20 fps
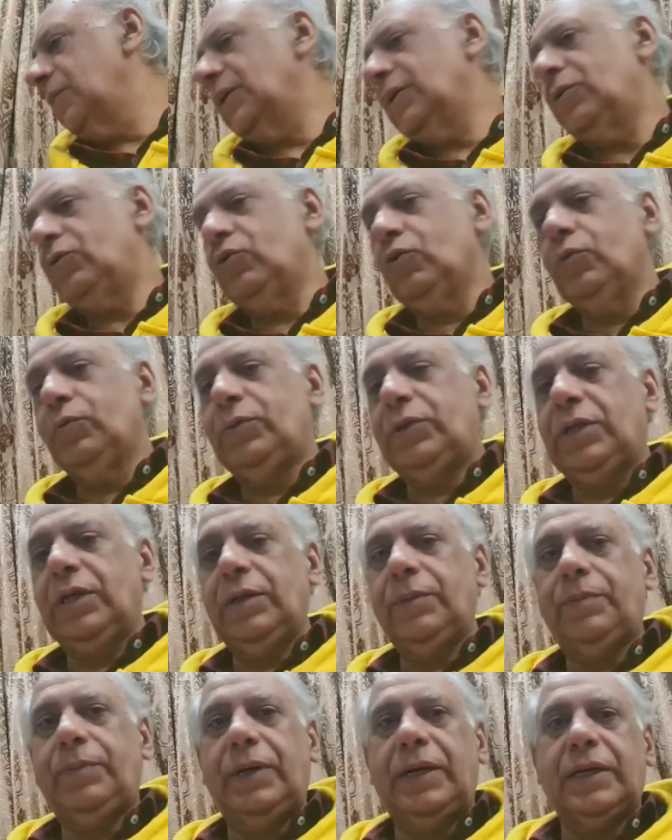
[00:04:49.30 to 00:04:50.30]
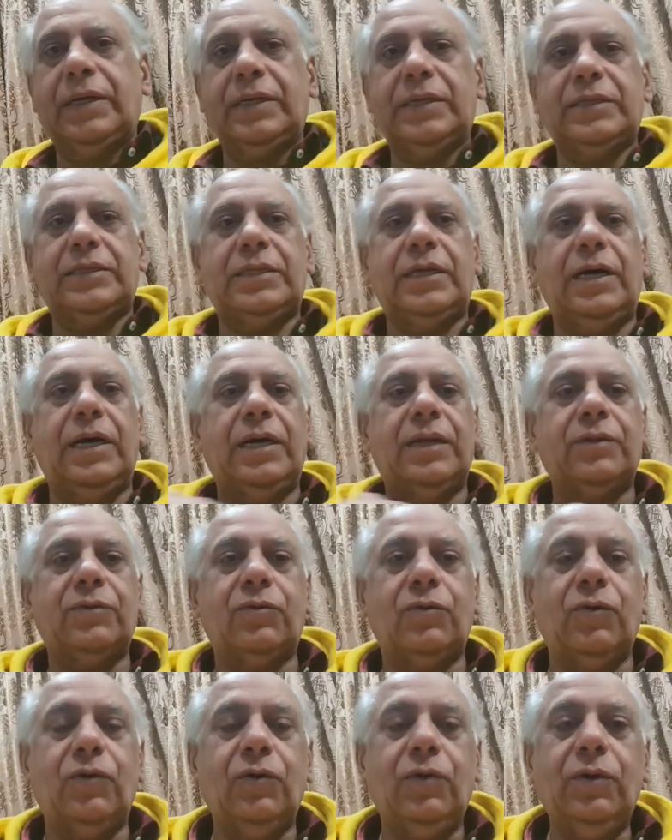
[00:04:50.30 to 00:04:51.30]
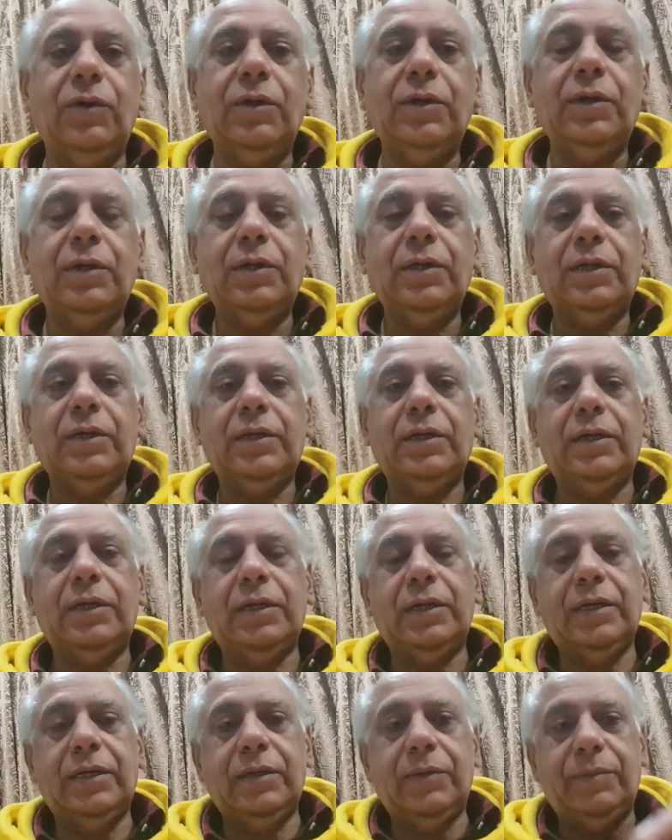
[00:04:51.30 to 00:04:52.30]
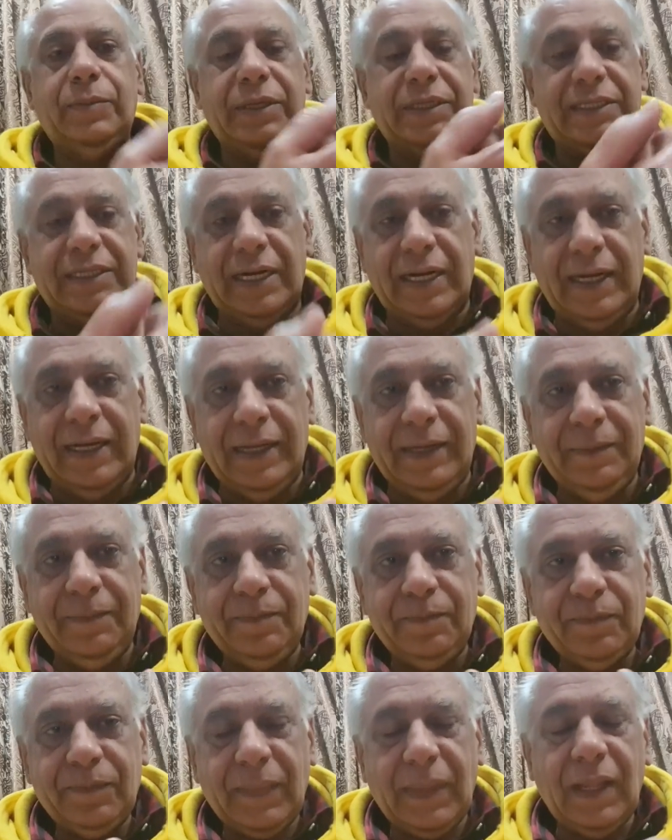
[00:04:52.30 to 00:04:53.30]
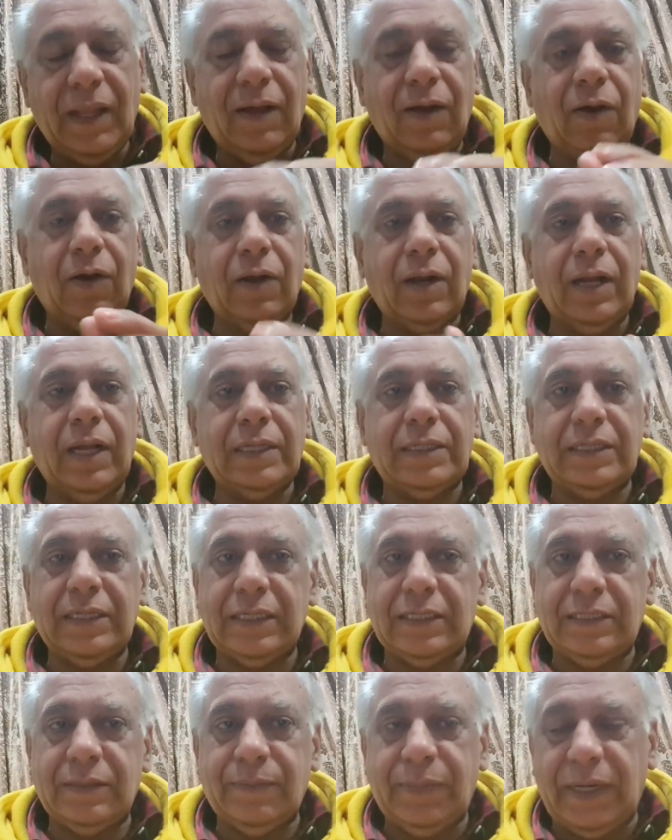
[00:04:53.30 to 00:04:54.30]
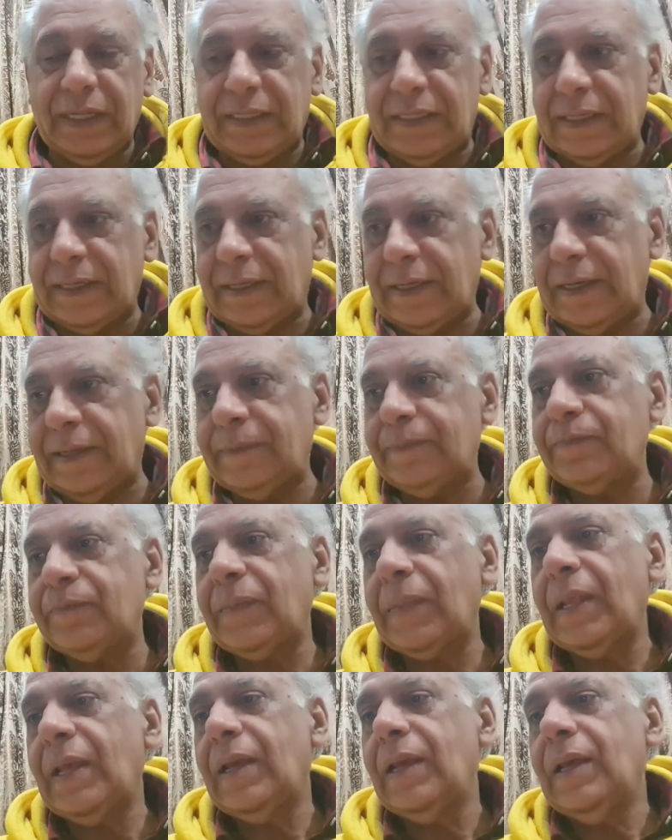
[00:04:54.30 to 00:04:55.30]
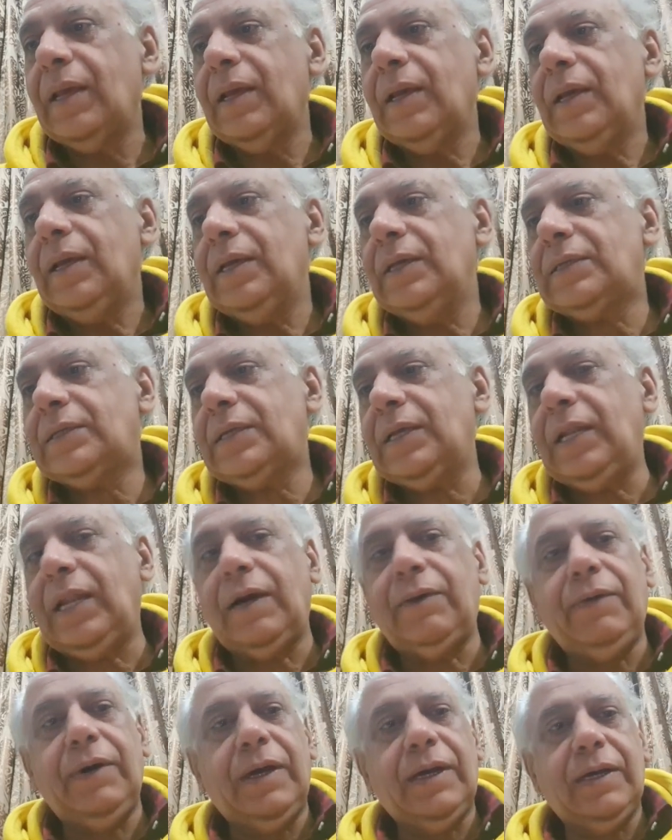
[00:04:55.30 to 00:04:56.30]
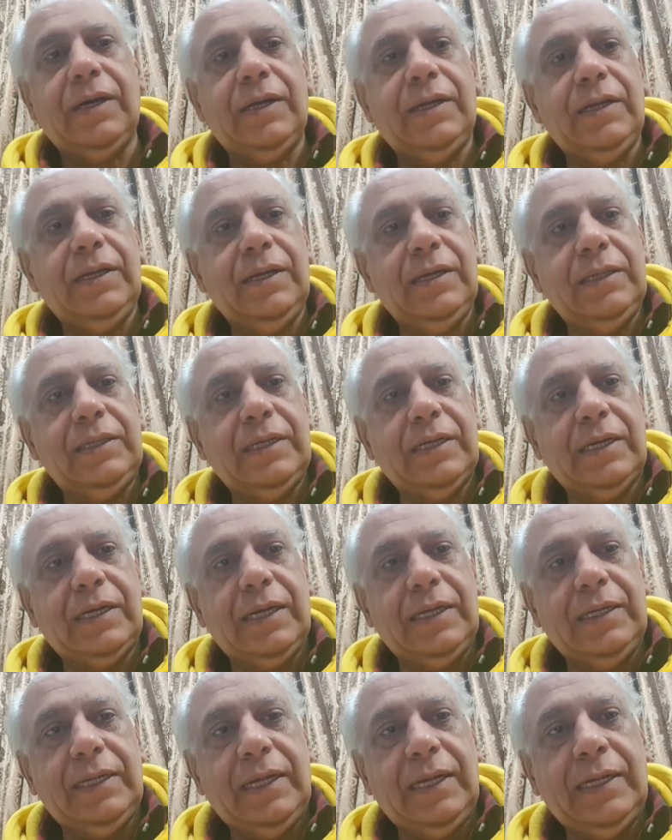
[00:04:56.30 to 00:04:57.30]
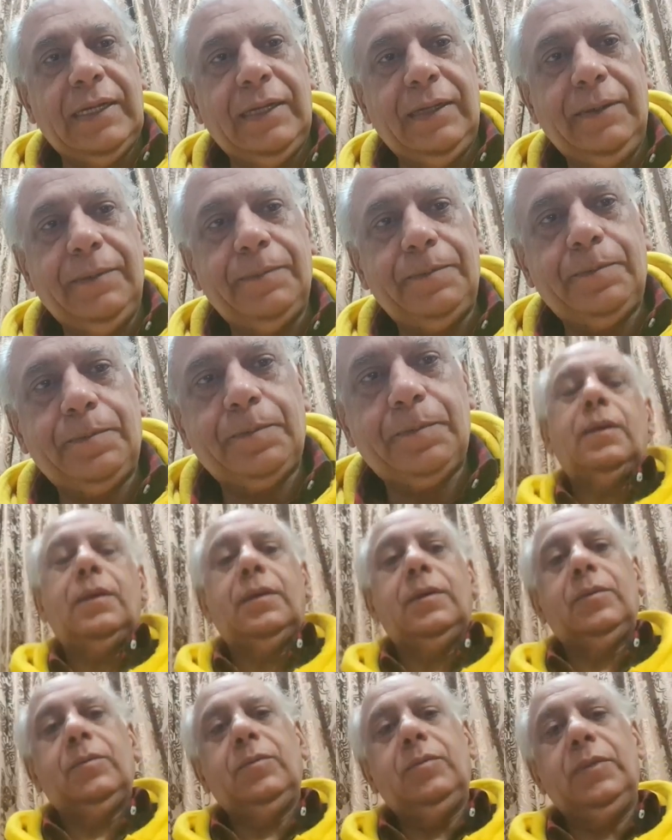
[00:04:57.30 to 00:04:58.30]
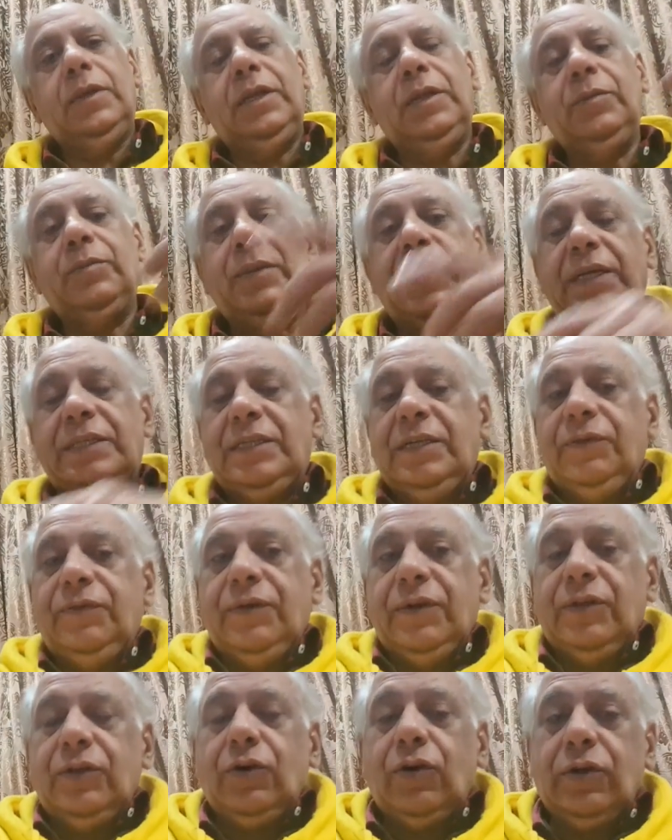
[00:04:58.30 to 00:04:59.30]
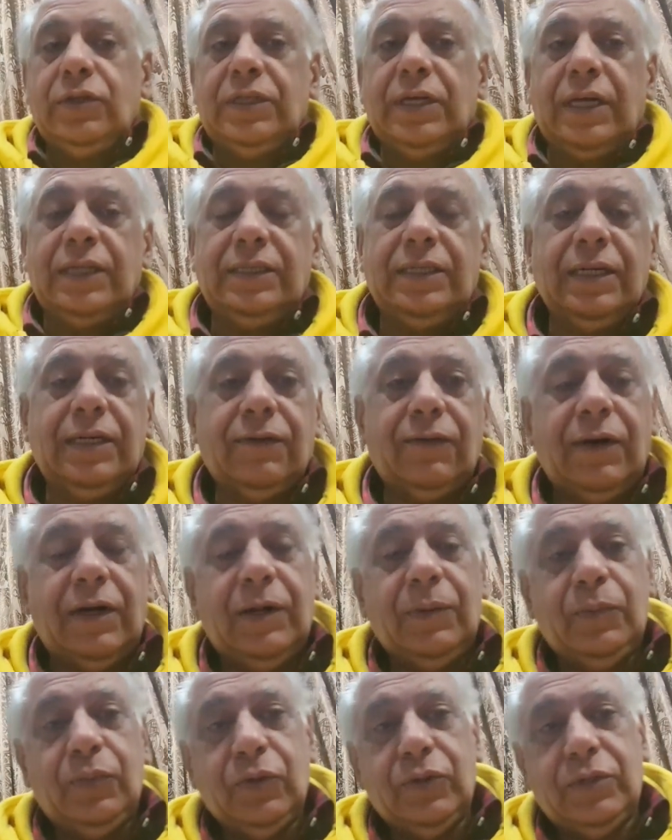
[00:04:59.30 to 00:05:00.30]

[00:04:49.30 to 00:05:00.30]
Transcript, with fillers: में डूबते पाकिस्तान को बचाएं और अच्छी अच्छी बातें करें इसके अलावा अगर देखा जाए ना मेरी मासी फिरदौस आशिक वान